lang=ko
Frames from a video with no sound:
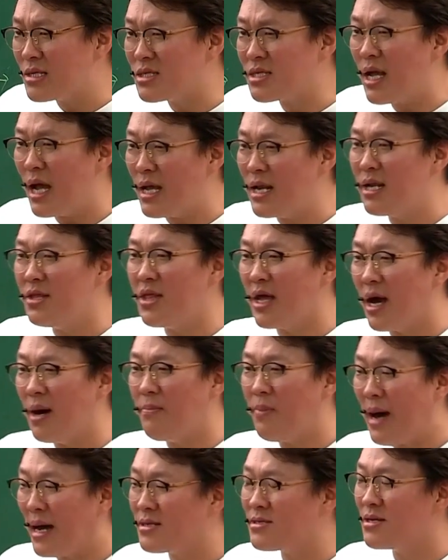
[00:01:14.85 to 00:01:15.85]
스타일이야 내가
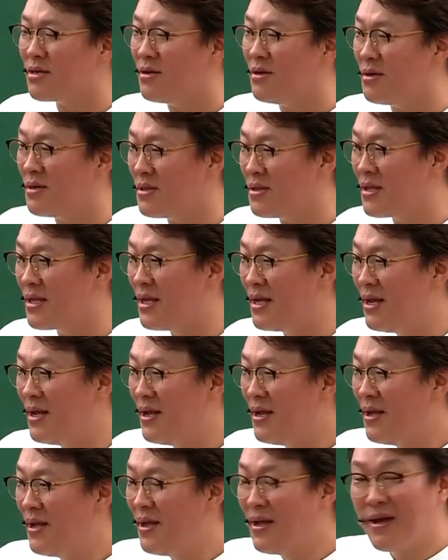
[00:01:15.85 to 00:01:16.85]
봐서는.
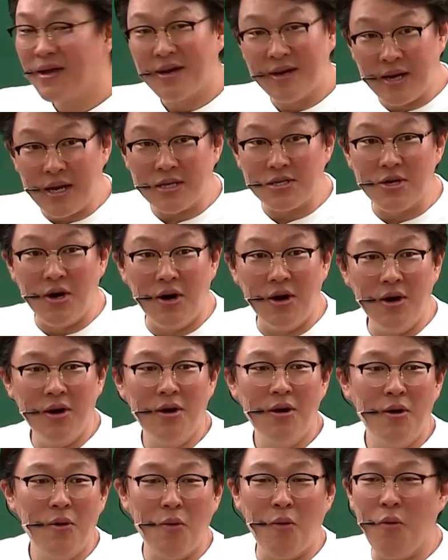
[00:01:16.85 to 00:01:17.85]

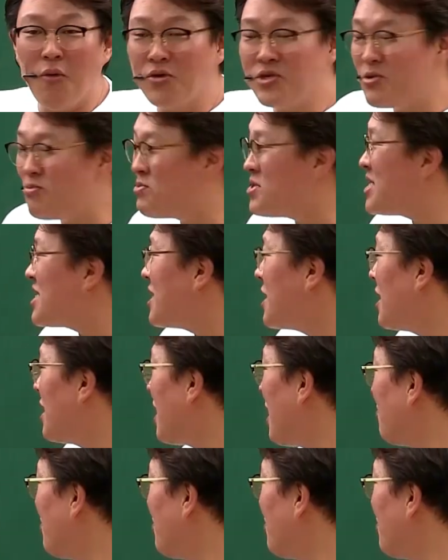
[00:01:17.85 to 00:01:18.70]
그래서 57일